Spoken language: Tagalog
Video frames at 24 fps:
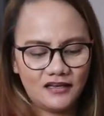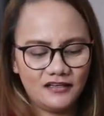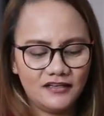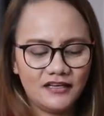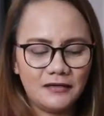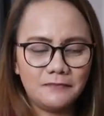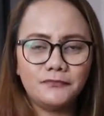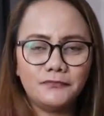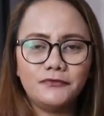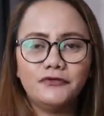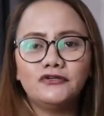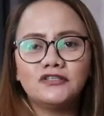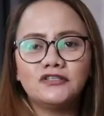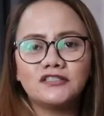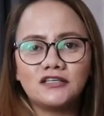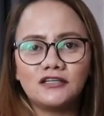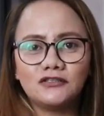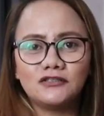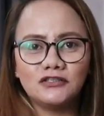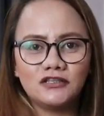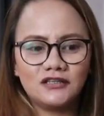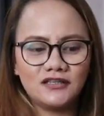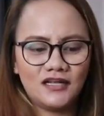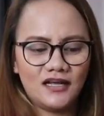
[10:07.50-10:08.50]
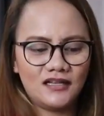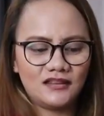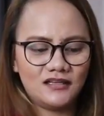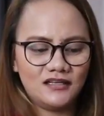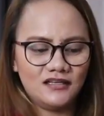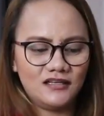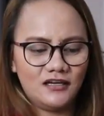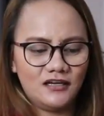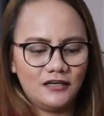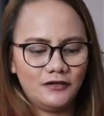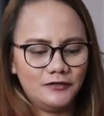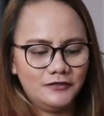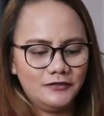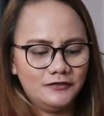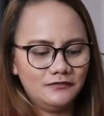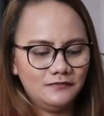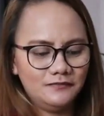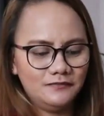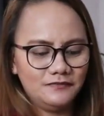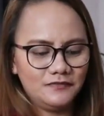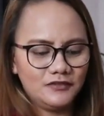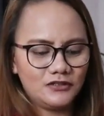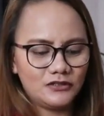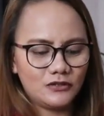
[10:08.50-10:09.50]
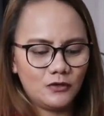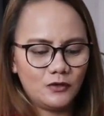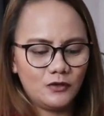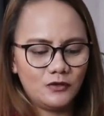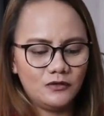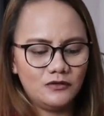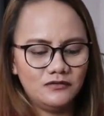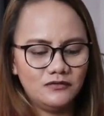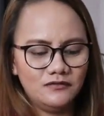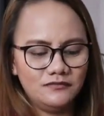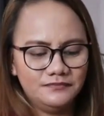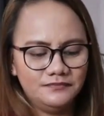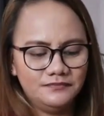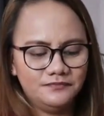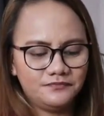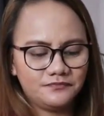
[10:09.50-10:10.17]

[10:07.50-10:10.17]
ayan, yan po yung sagot natin ngayon. So,